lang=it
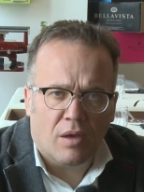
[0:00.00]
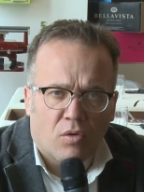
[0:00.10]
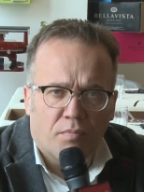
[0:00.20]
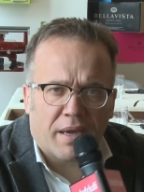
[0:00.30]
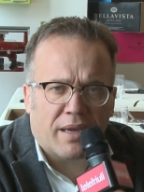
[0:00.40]

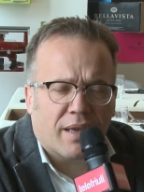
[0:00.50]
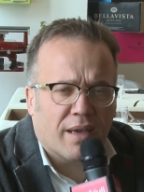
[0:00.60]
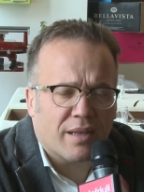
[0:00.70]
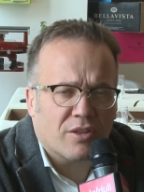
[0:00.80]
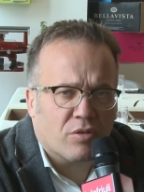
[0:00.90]
Un ben
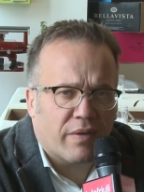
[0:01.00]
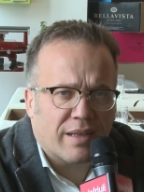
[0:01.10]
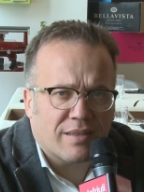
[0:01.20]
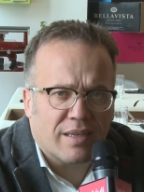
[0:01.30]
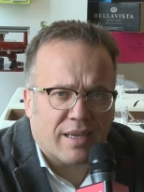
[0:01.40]
eh,
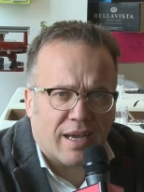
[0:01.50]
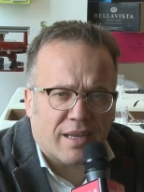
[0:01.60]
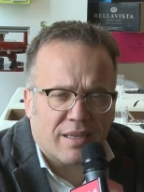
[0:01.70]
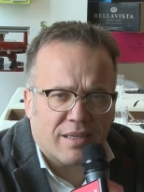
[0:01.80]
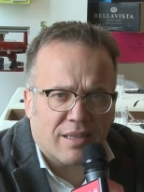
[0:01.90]
ritrovati
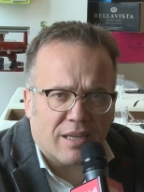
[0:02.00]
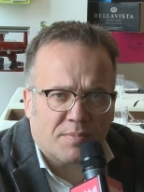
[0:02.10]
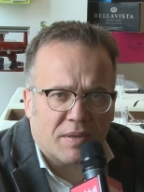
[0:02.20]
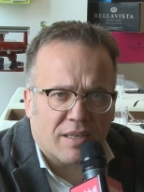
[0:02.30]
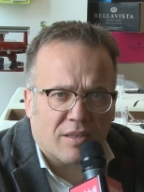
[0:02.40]
cari
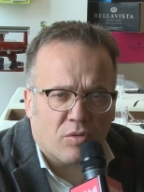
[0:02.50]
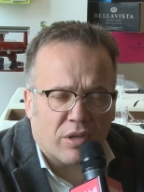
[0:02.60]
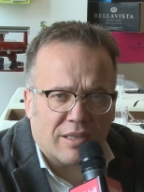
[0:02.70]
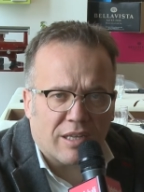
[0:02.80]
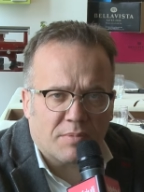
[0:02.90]

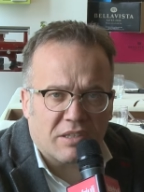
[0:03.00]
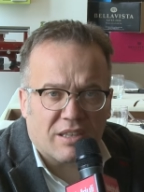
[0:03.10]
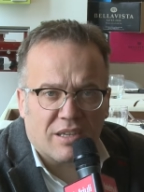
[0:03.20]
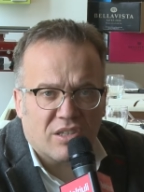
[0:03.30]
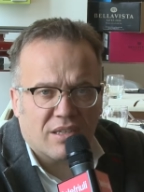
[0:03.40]
telespettatori e
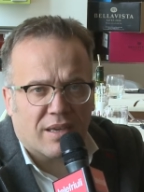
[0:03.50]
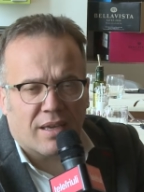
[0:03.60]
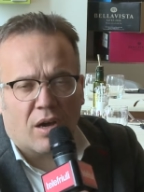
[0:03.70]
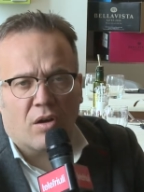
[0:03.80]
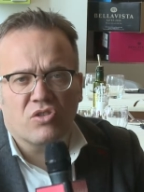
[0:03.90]
telespettatrici.
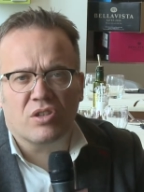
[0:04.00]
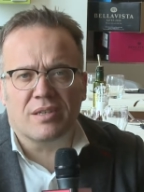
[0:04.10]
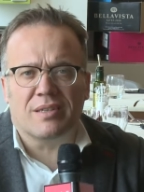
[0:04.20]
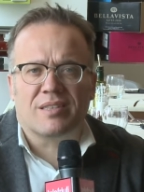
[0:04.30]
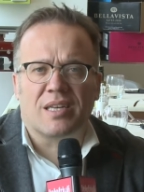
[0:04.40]
E
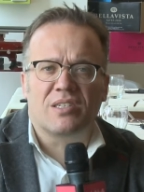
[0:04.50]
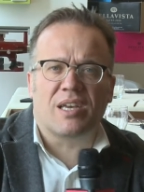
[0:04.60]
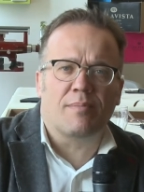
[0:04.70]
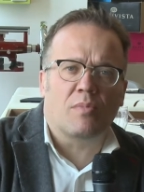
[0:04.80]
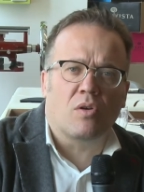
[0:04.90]
oggi
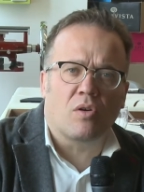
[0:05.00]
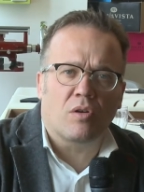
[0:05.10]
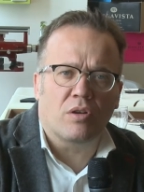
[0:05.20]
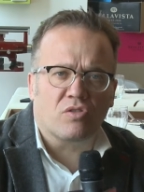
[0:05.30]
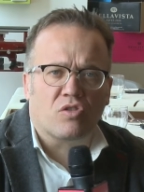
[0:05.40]

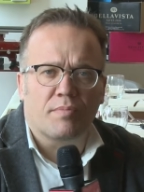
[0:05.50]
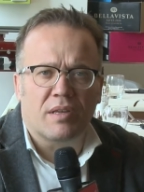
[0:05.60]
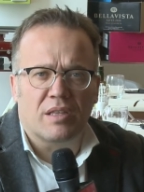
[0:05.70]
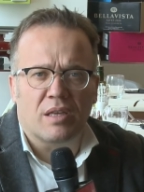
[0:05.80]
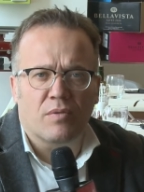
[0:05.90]
stringiamo il nostro
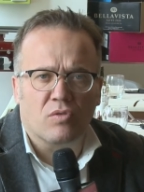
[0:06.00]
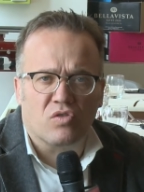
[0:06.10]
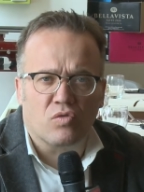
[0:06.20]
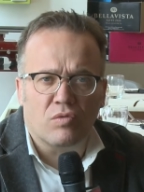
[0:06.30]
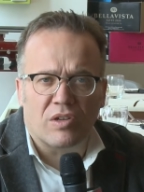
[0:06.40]
obiettivo
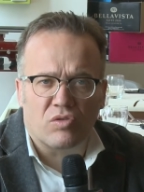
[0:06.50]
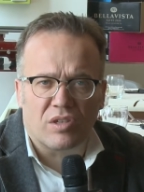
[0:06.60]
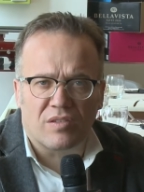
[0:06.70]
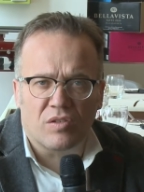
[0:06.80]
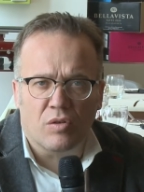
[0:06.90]
su
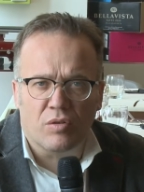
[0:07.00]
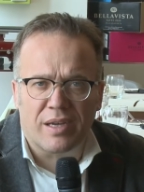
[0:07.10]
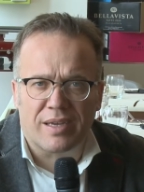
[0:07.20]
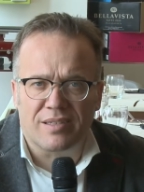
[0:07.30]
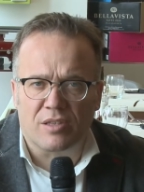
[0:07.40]

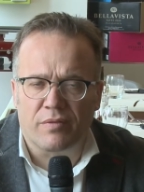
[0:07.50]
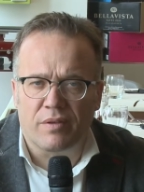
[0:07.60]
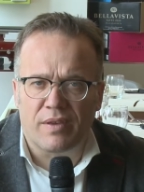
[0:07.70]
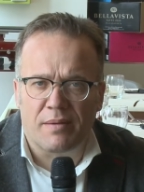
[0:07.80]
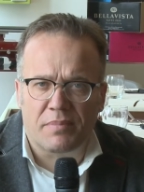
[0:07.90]
un'associazione che si
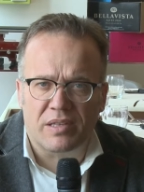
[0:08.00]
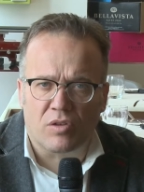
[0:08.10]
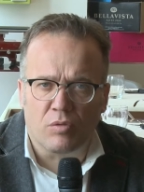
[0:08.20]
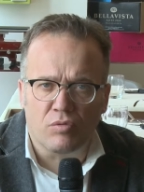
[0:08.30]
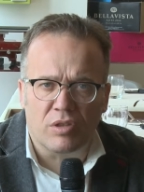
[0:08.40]
trova in via
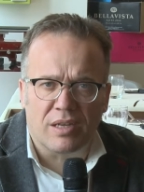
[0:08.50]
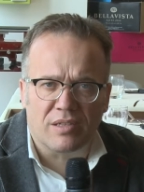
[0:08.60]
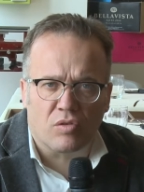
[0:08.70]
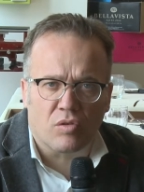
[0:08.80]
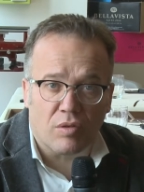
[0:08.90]
Ampezzo a
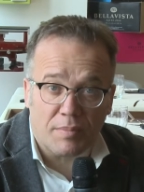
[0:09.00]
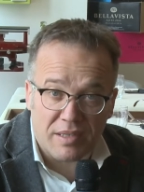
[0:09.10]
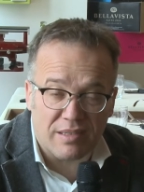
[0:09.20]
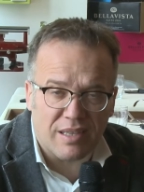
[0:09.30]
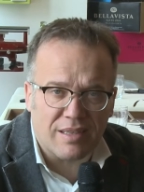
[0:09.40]
Udine. Sono con la
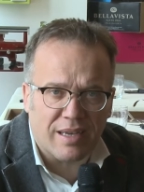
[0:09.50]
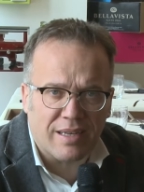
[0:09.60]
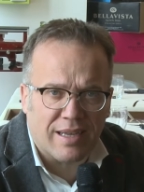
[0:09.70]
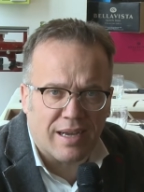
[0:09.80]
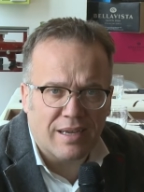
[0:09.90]
presidente
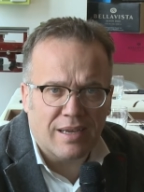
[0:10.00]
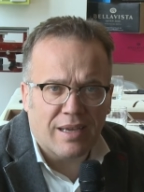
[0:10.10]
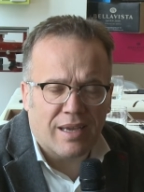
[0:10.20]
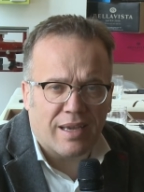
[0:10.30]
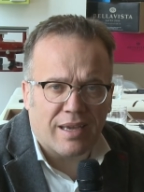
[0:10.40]
Erika
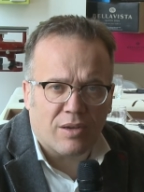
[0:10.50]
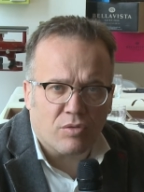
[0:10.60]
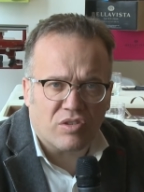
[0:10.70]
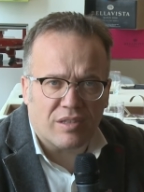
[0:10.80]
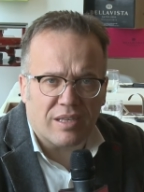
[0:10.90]
eh,
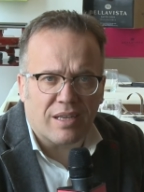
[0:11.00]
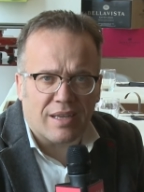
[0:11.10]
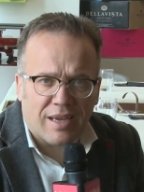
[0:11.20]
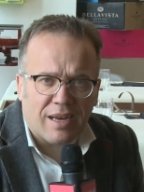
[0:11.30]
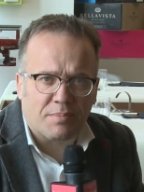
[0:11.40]

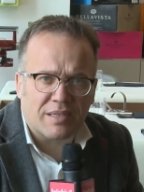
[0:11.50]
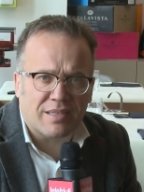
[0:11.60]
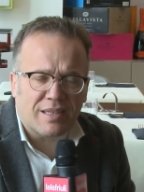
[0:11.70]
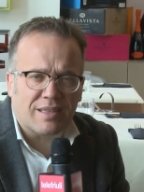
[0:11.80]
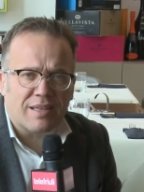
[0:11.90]
Corsettini e la
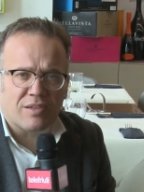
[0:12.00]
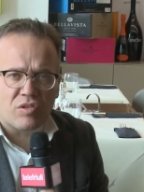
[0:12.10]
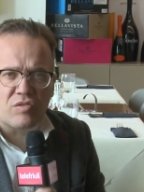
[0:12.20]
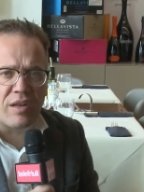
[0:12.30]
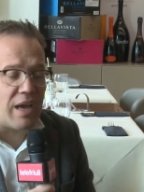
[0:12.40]
presidente
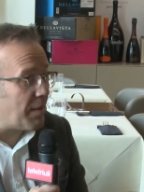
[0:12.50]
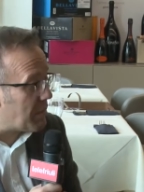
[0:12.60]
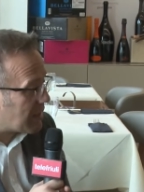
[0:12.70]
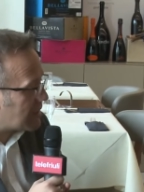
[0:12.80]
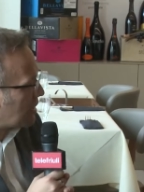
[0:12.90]
dell'associazione
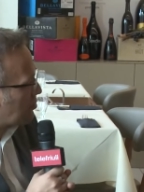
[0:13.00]
Amigdala.